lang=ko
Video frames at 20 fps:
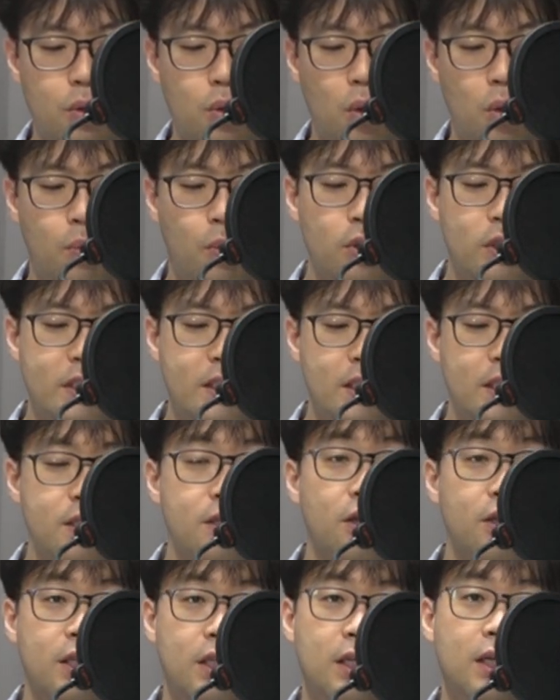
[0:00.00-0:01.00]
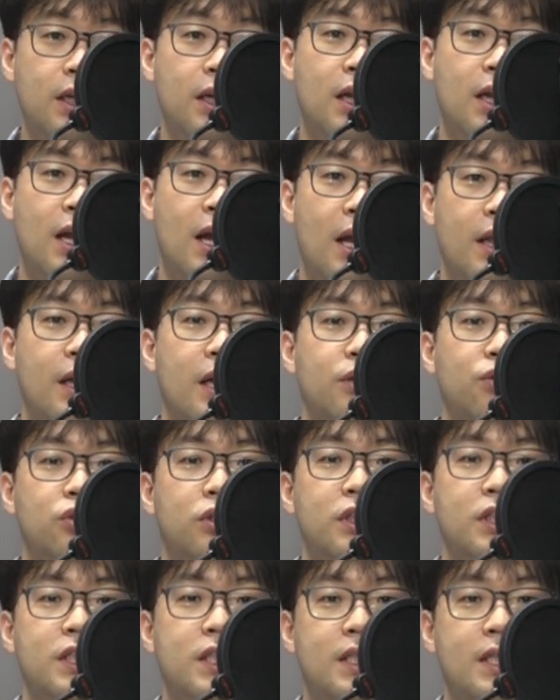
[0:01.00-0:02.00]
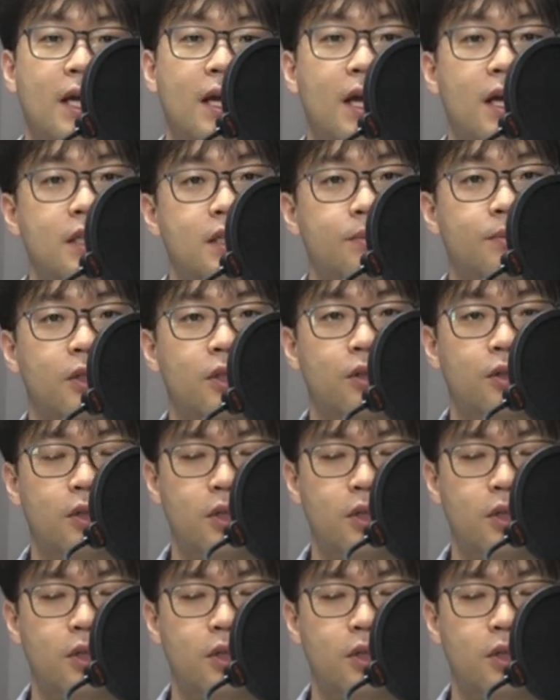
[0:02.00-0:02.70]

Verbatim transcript: 돌보는 실천을 하나둘 시작하시면